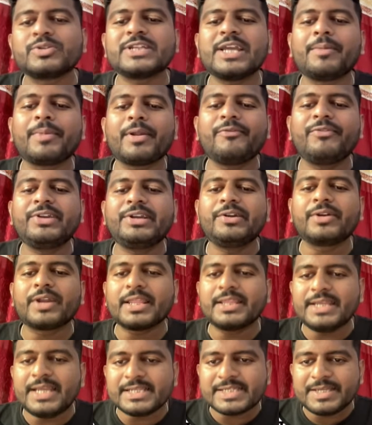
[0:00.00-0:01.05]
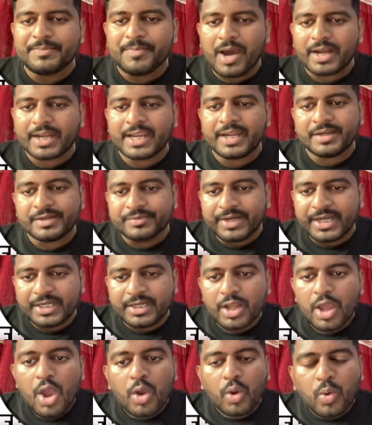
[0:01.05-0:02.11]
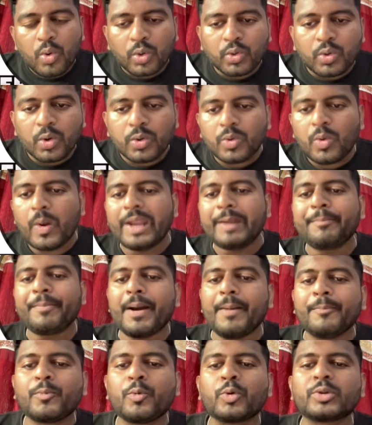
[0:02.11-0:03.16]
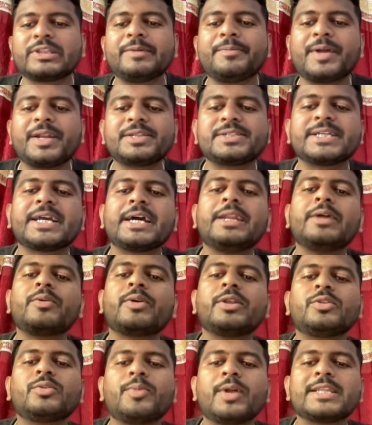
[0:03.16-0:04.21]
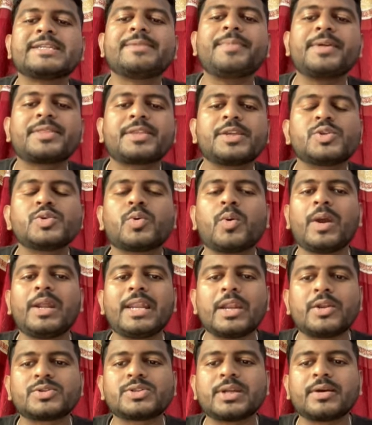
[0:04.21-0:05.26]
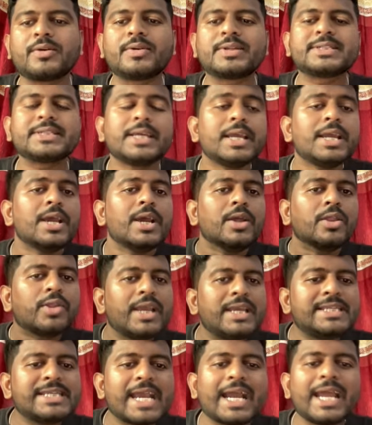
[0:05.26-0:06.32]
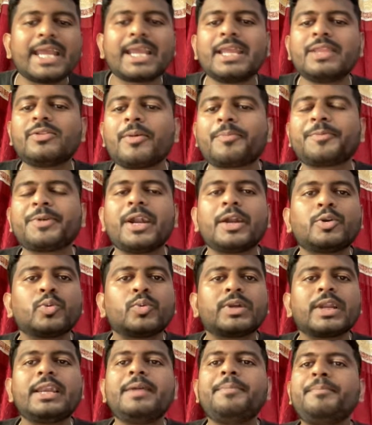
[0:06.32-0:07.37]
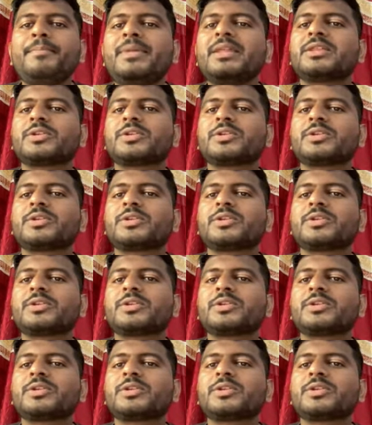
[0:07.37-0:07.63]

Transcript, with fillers: যে আমরা ভিডিওটা দিয়েছি মার্কেট গ্রিন কোন কোন কয়েন পাম্প করতে পারে সেখানেও কিন্তু বলা যায় বেশ কিছু কয়েন আলোচনা করেছি তো এই জায়গায় কিন্তু আপনারা টোটালি মিস